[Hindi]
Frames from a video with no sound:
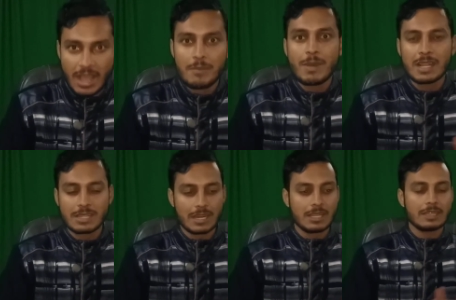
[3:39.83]
हम
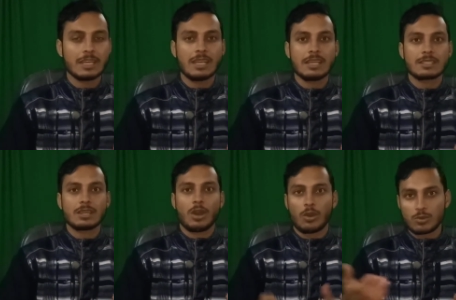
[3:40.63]
बात कर लेते हैं
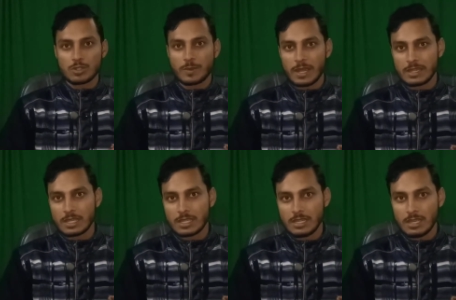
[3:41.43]
इसके और कुछ
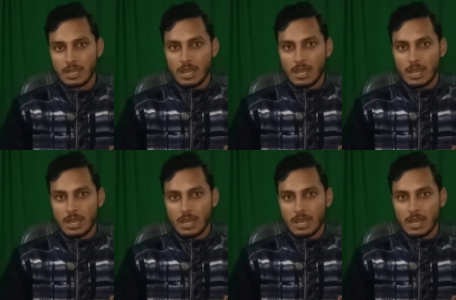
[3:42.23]
फ़ायदे की